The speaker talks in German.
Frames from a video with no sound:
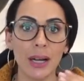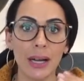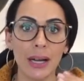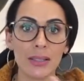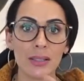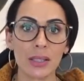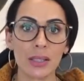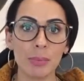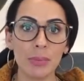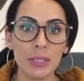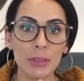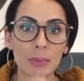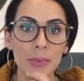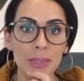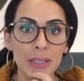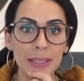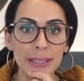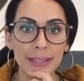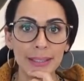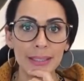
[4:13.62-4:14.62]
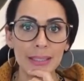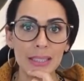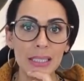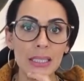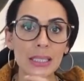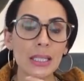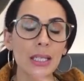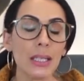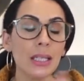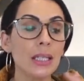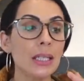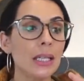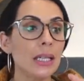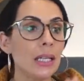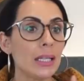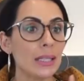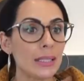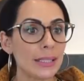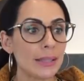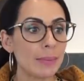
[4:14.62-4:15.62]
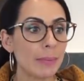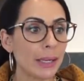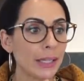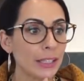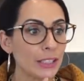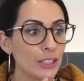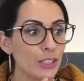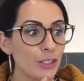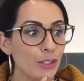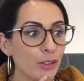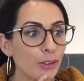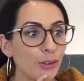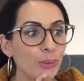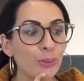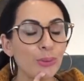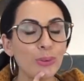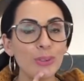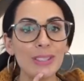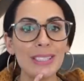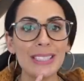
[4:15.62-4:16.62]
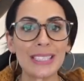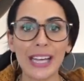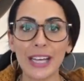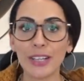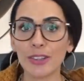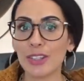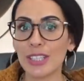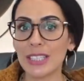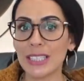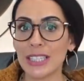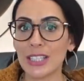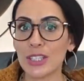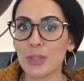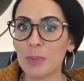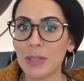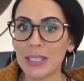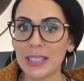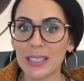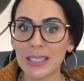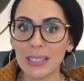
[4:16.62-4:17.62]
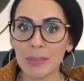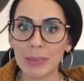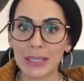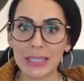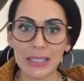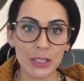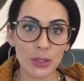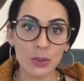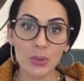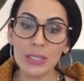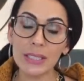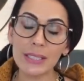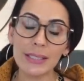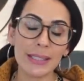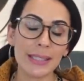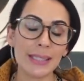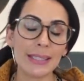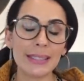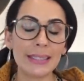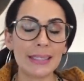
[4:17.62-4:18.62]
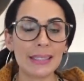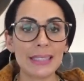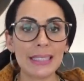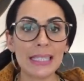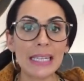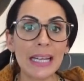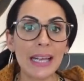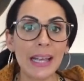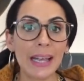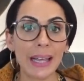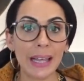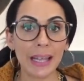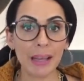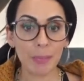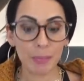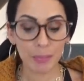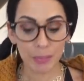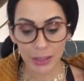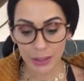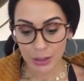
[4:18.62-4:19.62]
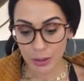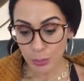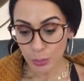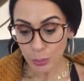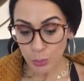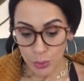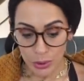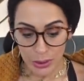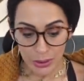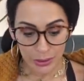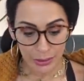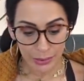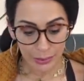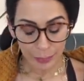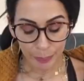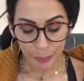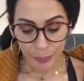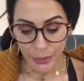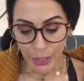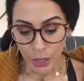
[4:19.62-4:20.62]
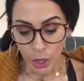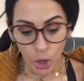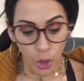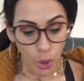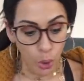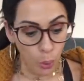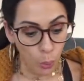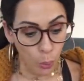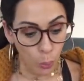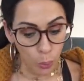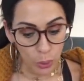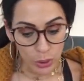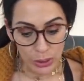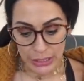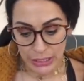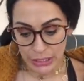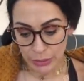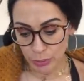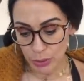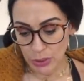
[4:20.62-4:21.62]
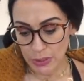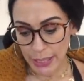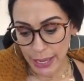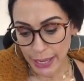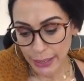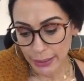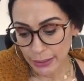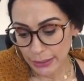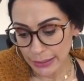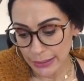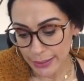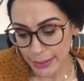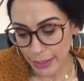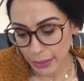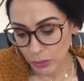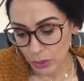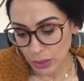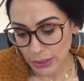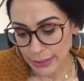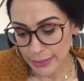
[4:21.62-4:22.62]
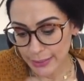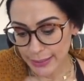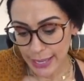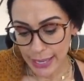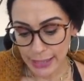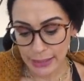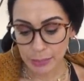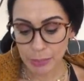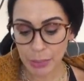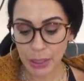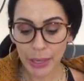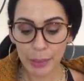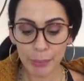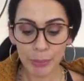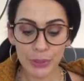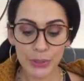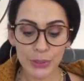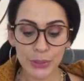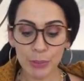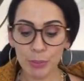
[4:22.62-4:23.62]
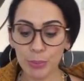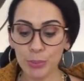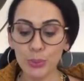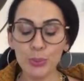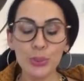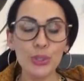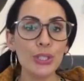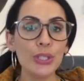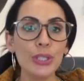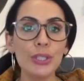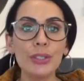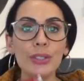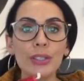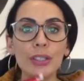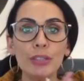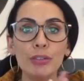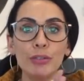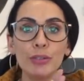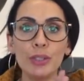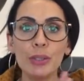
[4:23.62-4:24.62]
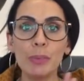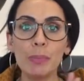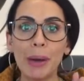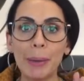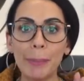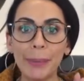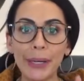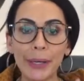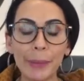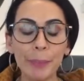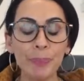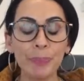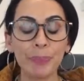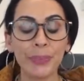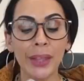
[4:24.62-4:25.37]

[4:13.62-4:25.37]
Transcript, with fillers: Also da bin ich mir nicht ganz sicher. Das mache ich noch und zeige euch dann später den Maxi Cosi. Der ist jetzt eben äh, unten. Und ich würde sagen, ich zeige euch jetzt erstmal ein bisschen Beauty ne, für die Mama.